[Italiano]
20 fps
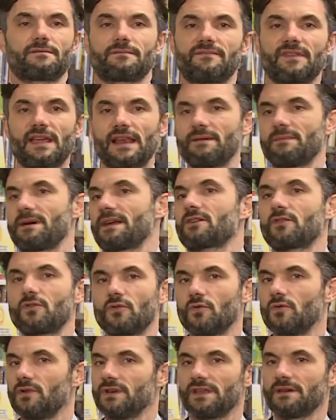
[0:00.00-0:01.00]
Viale
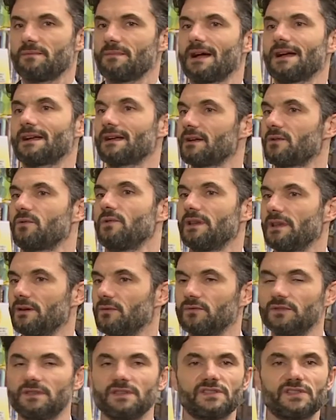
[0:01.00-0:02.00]
Marconi rimanga in quelle
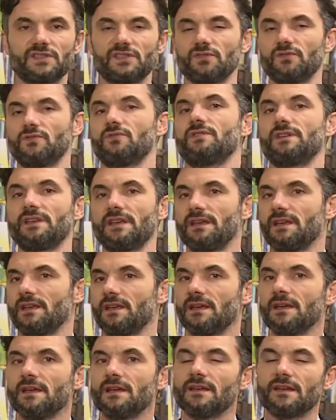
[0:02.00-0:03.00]
condizioni,
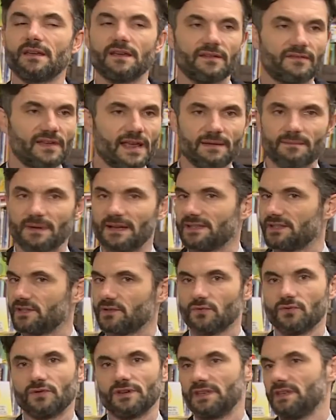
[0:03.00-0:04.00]
che, eh, Viale
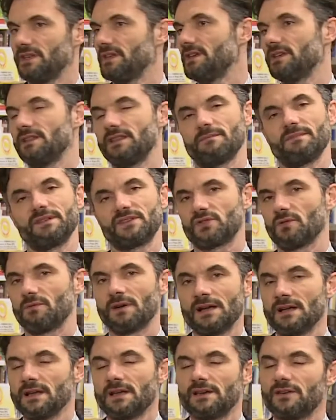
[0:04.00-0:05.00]
Manzoni idem,
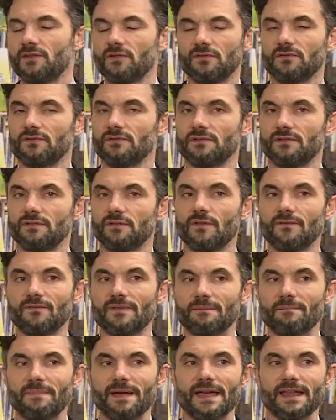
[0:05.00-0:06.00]
insomma non, non,
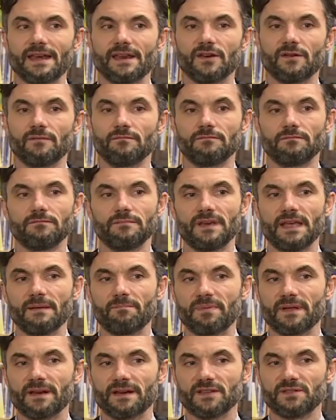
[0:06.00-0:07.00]
va bene né
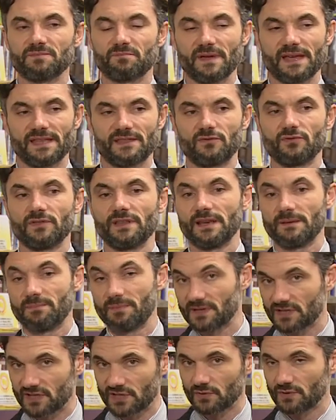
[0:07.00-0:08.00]
per rispetto delle
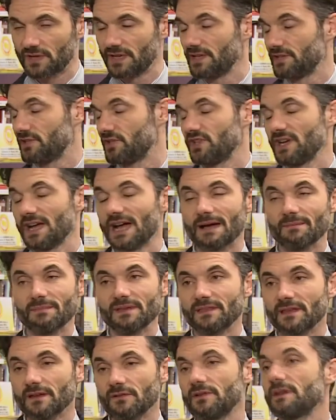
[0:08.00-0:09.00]
persone che ci
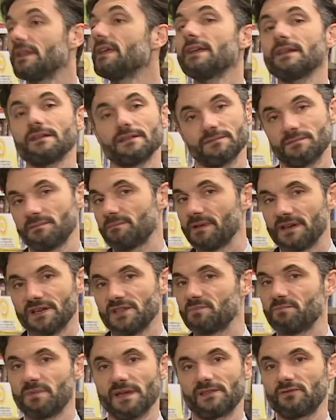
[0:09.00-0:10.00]
abitano né per
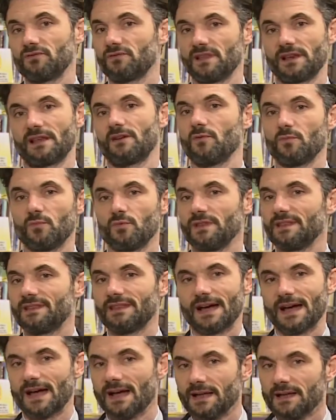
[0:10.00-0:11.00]
rispetto della
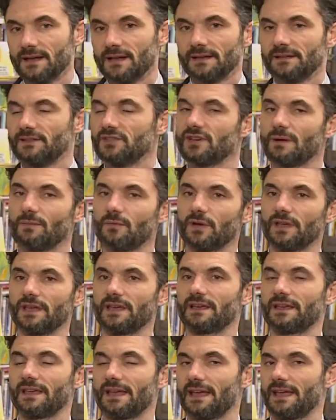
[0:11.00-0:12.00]
comunità diciamo,
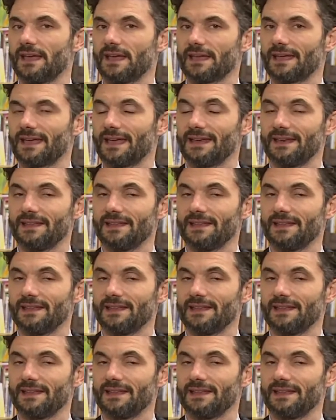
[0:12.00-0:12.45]
che, che è, che è